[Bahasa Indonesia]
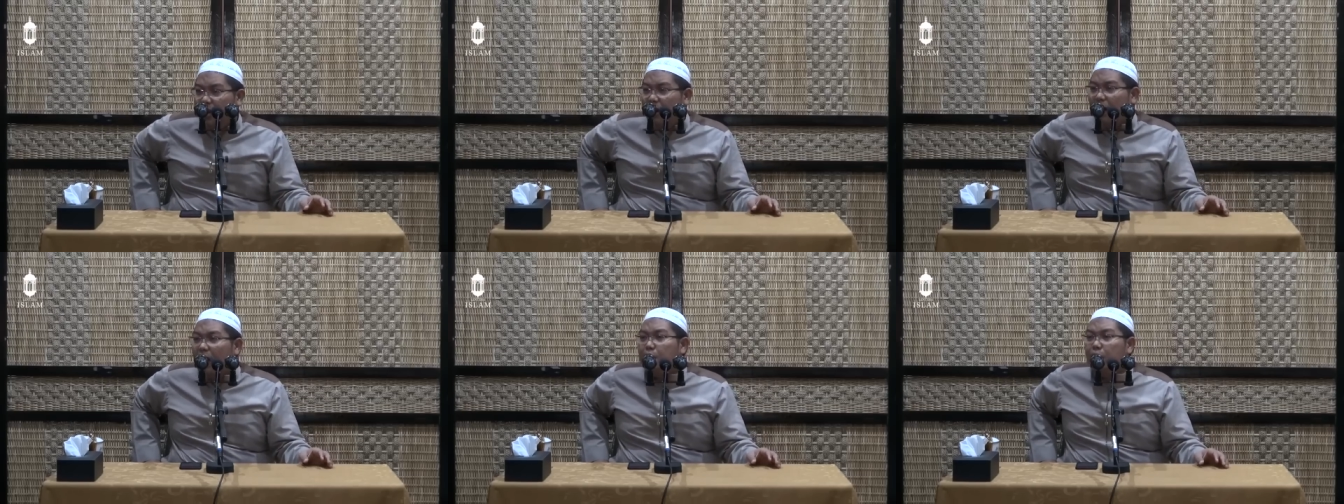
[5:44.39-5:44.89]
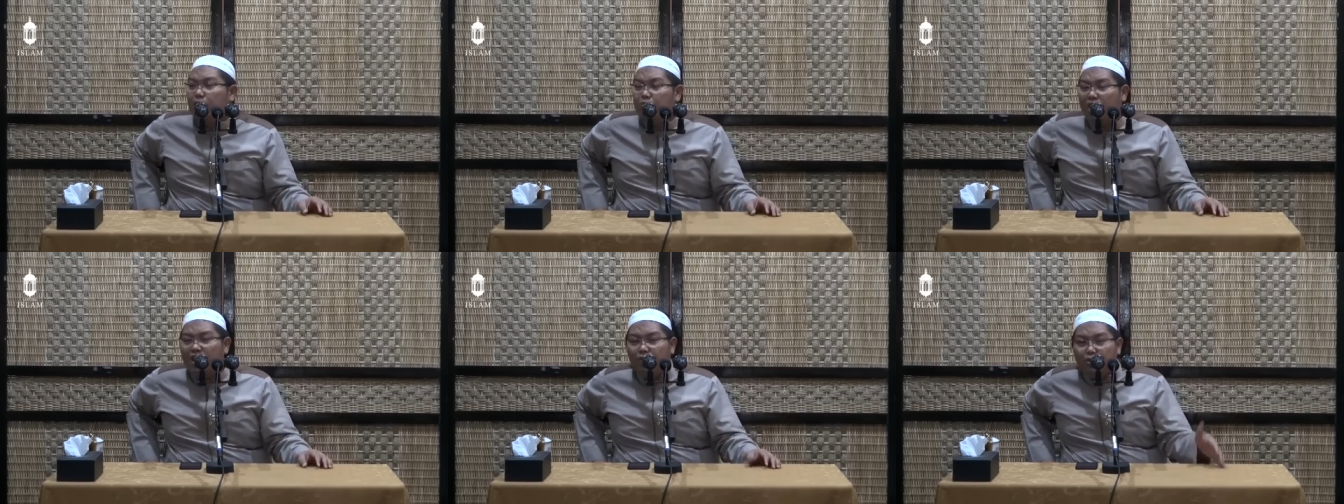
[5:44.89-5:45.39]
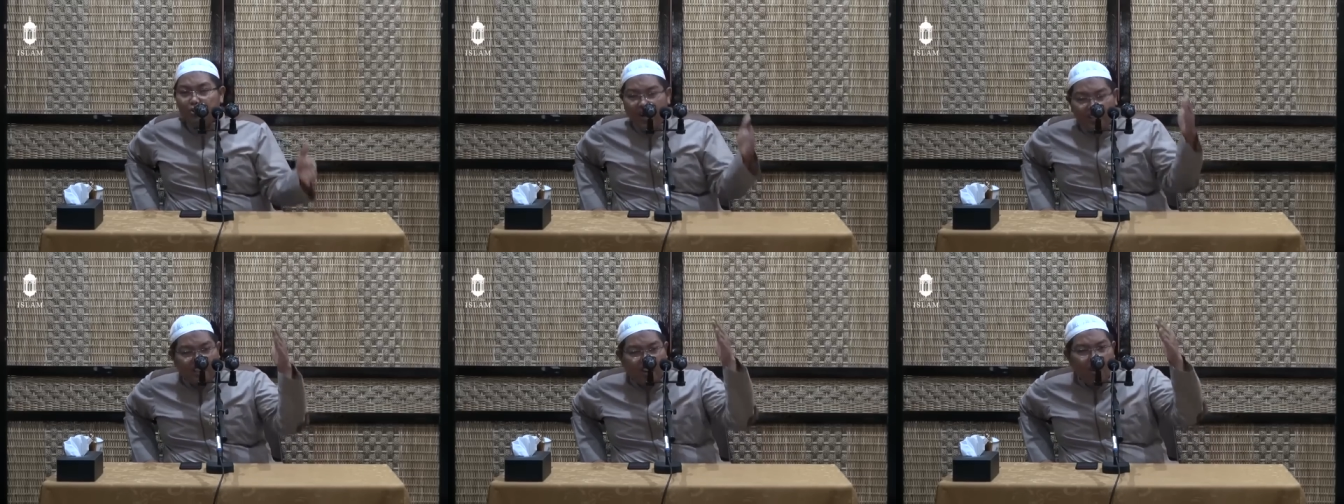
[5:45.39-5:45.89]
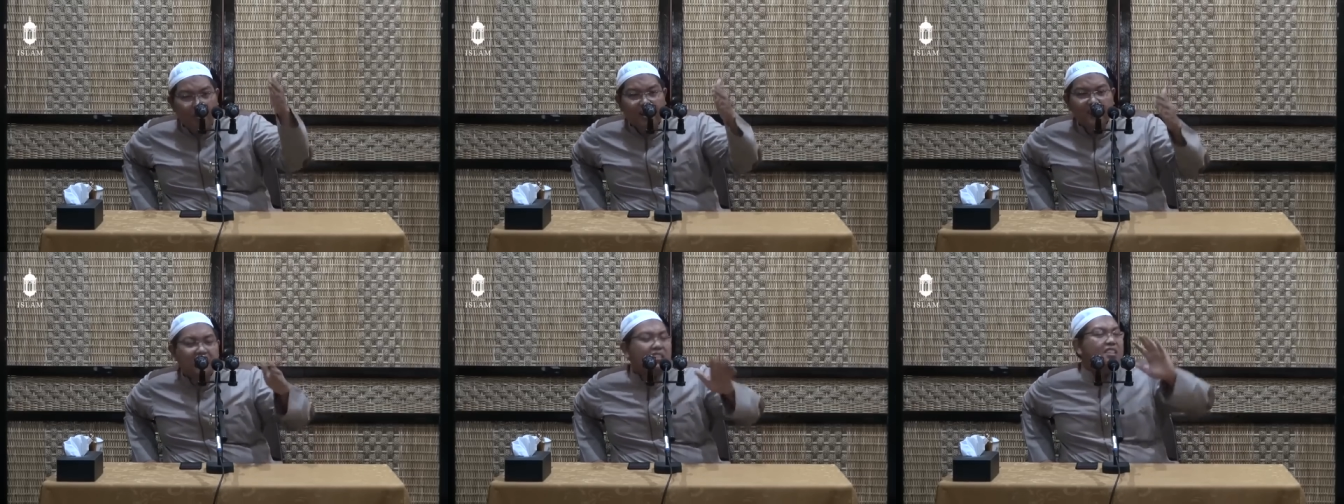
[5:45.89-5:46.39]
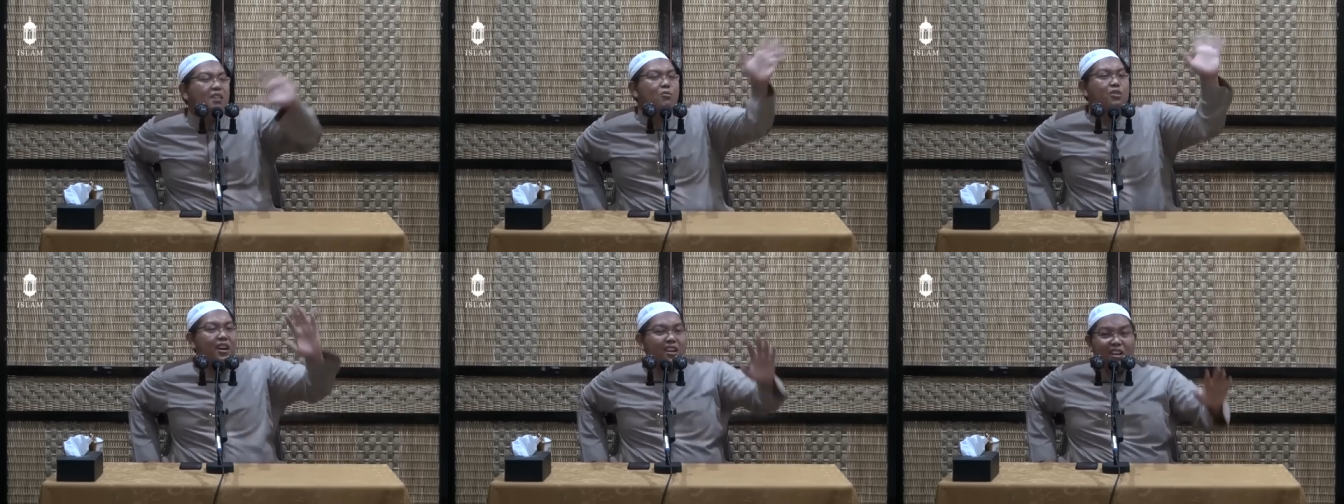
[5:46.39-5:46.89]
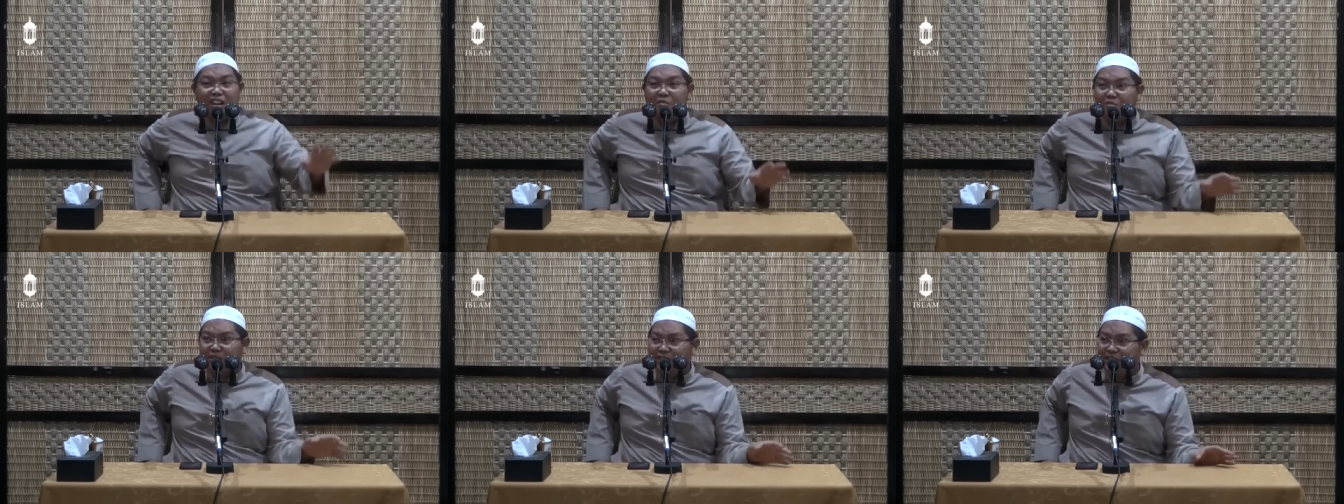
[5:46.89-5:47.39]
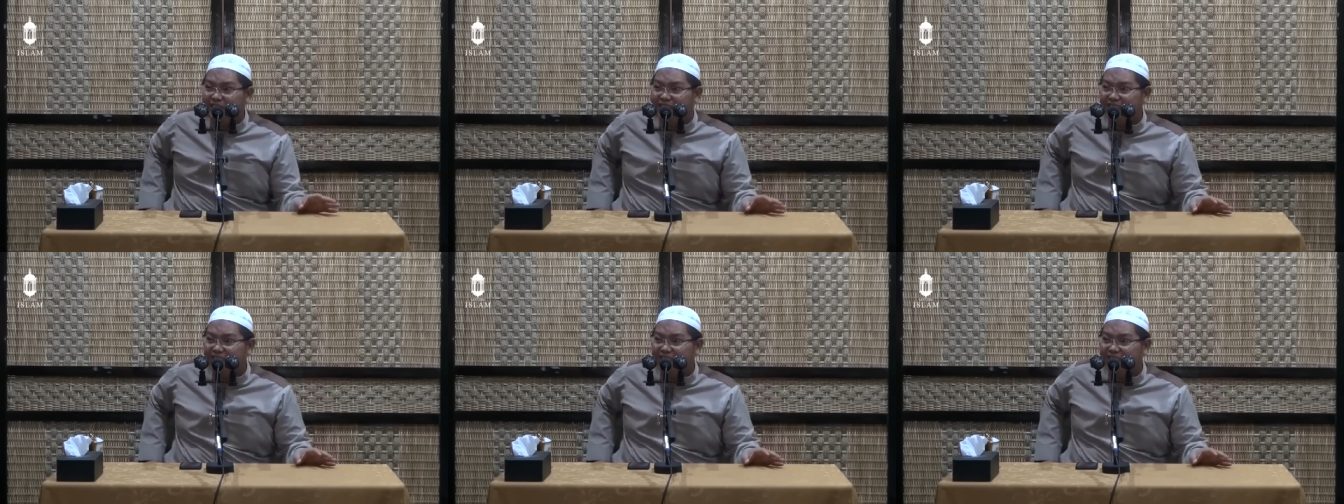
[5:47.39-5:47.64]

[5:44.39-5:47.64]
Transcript: Al-Imam Abu Hanifah sudah kasih jawaban, saya tidak mau dengar dari kamu.